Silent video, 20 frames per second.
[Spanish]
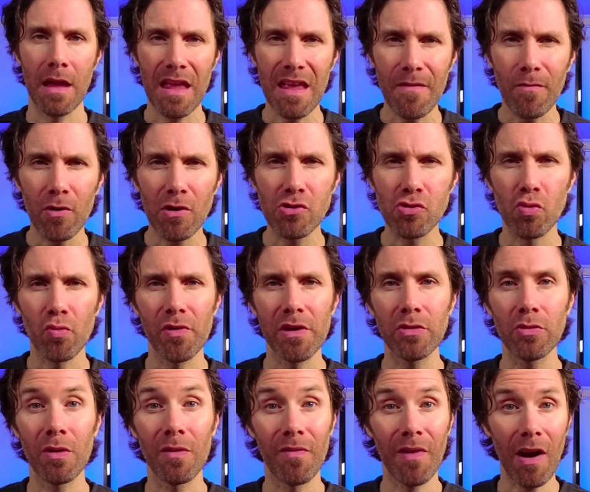y voy
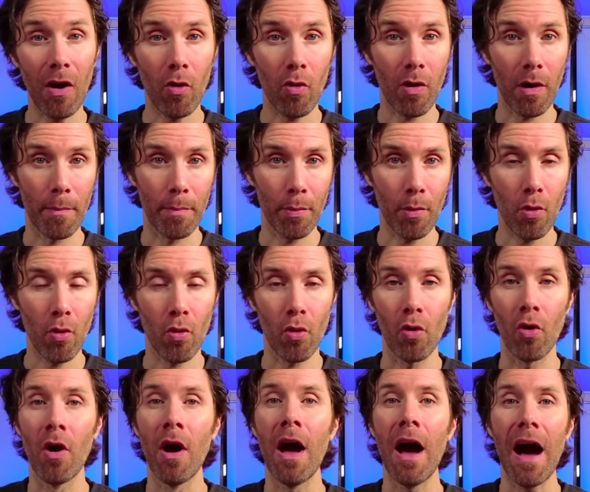subiendo el bajo a
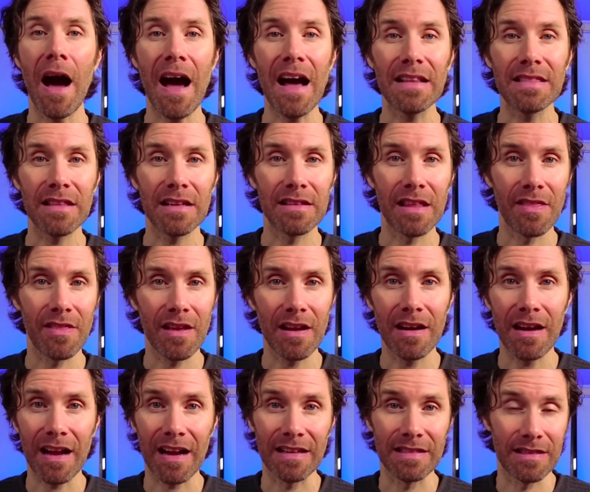poco hasta tener
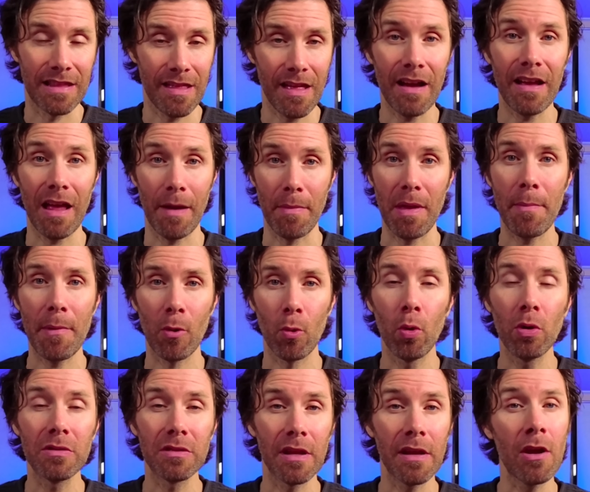la cantidad que a mí me
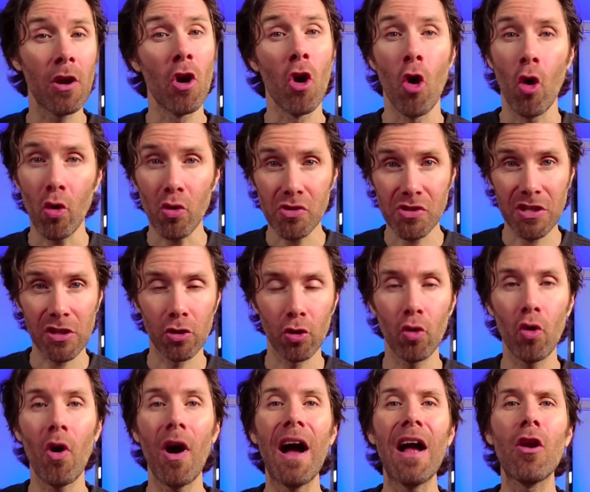guste, o si
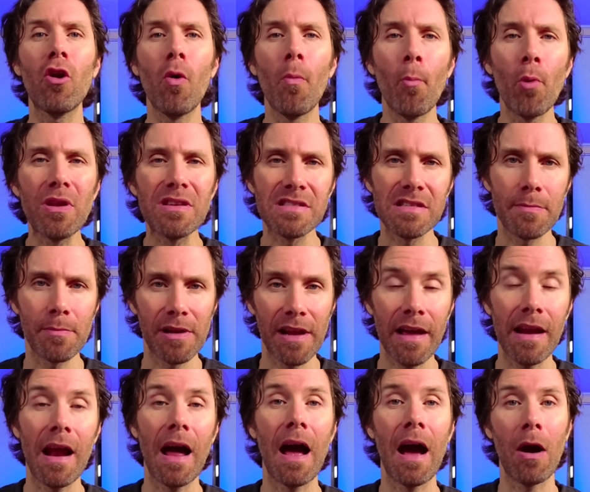no, algo muy
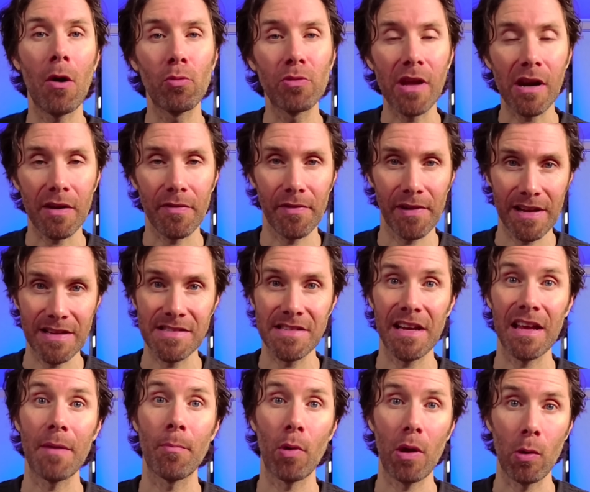similar a una referencia
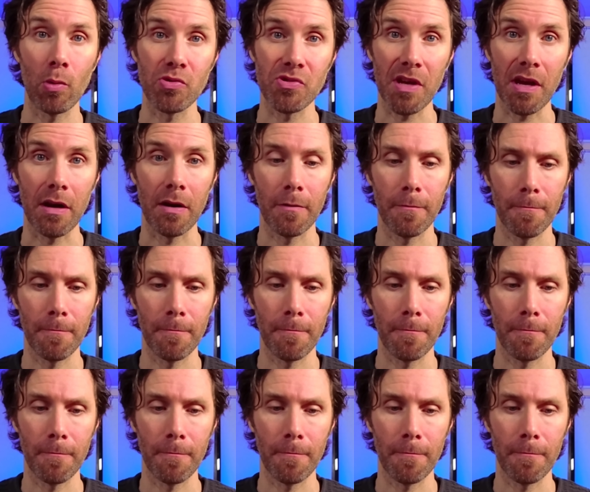que pueda usar.